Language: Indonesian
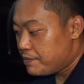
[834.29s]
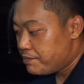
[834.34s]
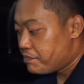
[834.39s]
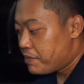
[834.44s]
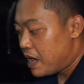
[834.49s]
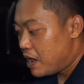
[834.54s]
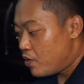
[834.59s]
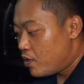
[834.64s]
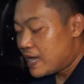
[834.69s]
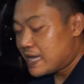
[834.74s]

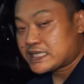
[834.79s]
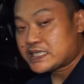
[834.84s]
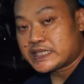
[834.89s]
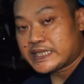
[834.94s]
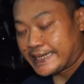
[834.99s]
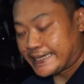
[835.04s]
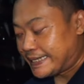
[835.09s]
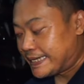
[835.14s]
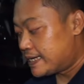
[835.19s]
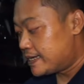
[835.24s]
bawah
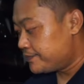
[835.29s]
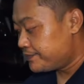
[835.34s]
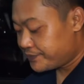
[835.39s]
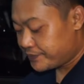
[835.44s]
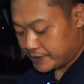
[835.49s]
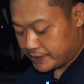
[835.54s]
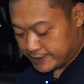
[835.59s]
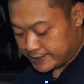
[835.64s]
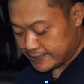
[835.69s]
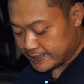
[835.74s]
setir ya,
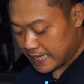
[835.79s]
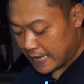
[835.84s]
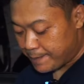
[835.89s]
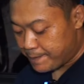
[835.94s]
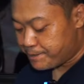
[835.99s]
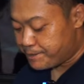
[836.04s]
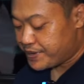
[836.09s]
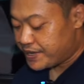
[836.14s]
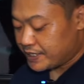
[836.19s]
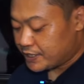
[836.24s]
di
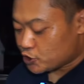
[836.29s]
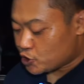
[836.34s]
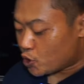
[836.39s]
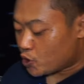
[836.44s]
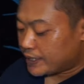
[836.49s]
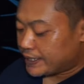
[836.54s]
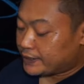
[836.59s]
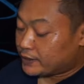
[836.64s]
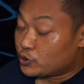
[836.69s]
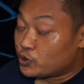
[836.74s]
samping
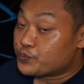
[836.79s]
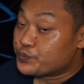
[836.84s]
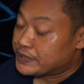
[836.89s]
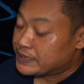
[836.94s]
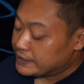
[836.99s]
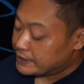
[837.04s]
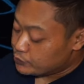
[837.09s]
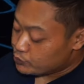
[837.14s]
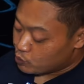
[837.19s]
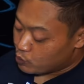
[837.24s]
soket
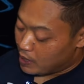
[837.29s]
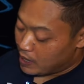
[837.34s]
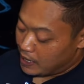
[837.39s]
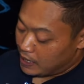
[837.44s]
OBD2.